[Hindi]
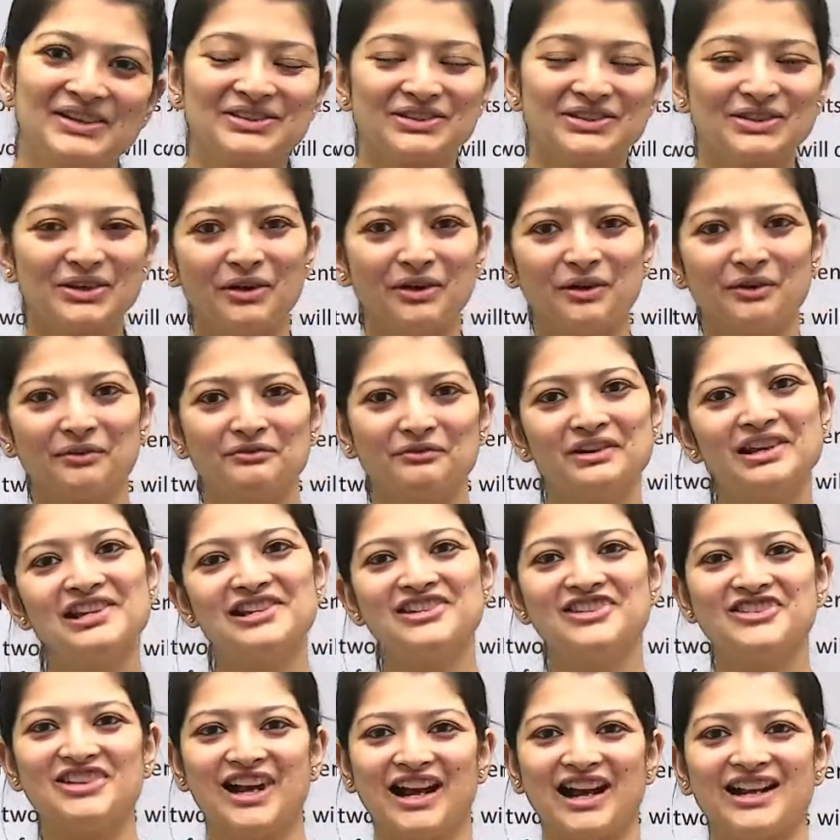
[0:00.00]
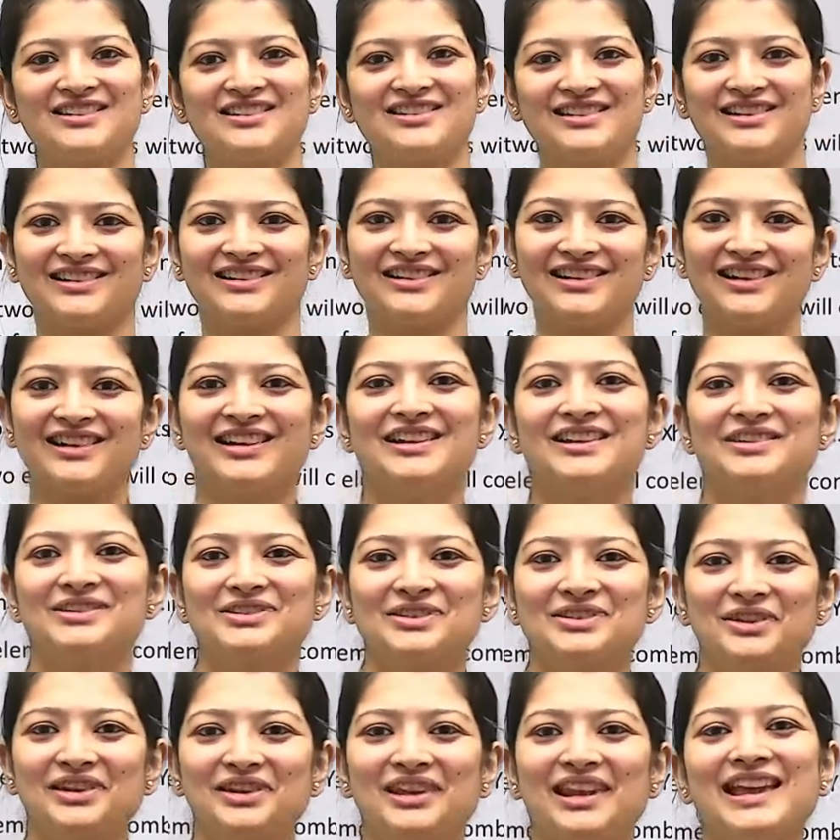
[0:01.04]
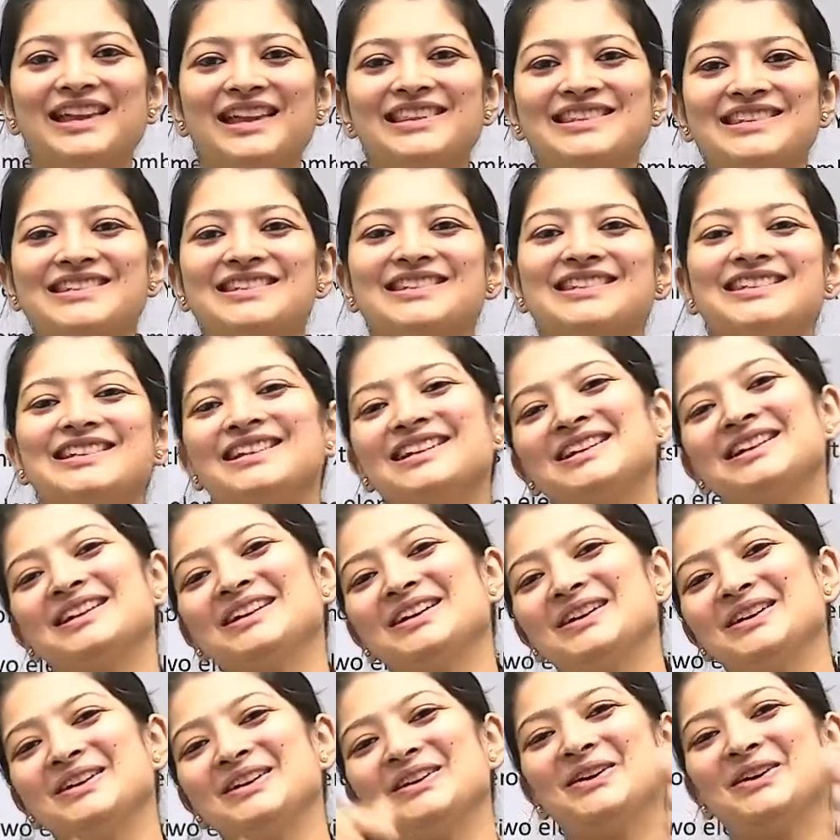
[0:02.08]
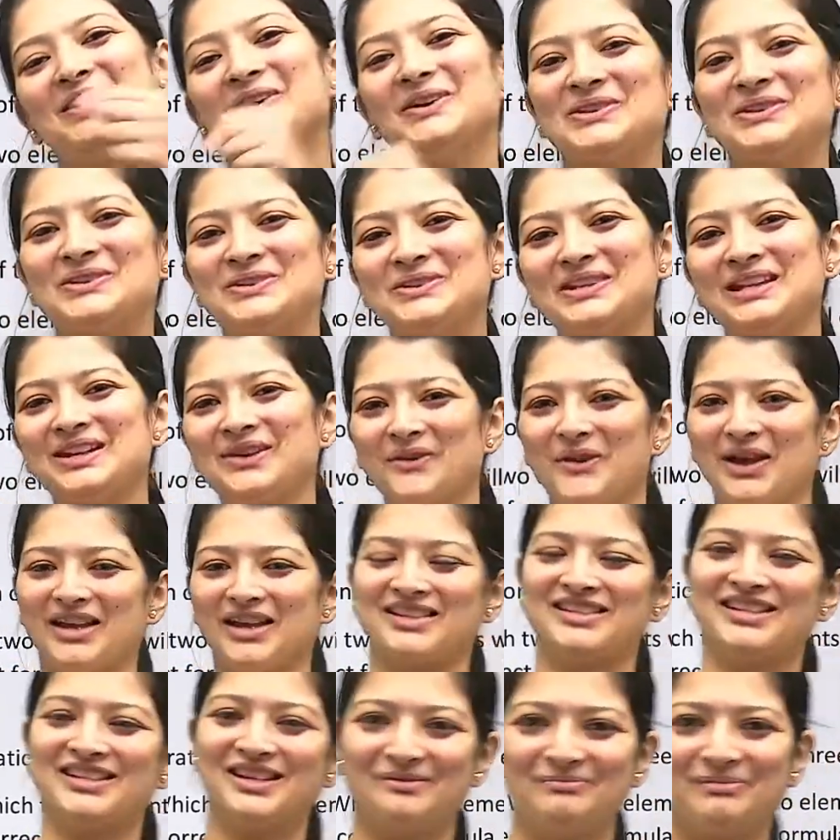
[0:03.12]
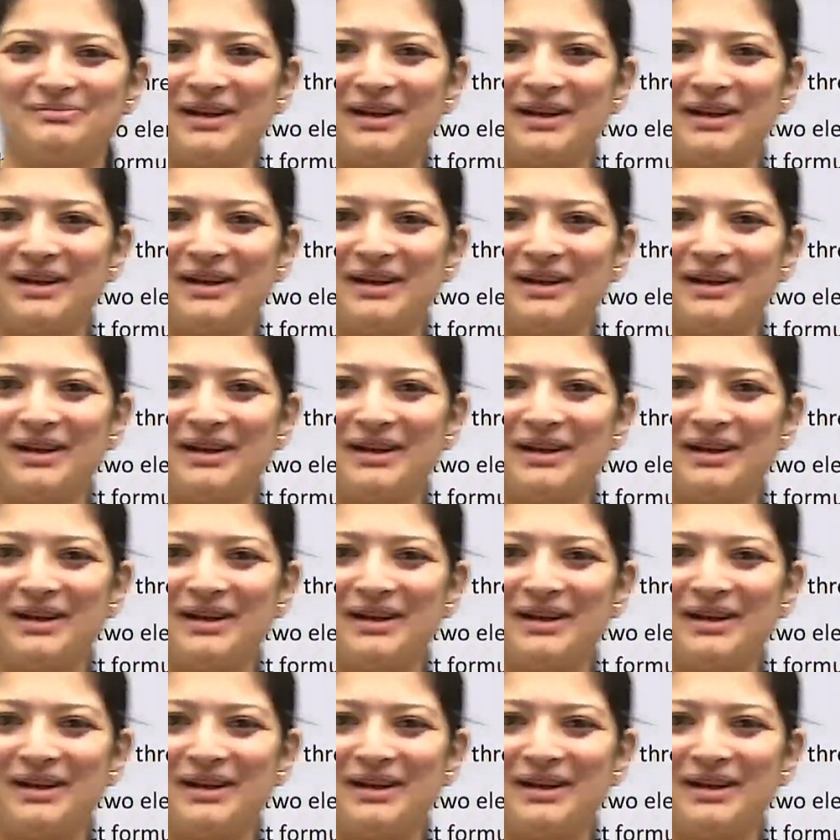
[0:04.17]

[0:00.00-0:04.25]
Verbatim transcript: सो विल जज इट सो लेट्स गो टू the क्वेश्चन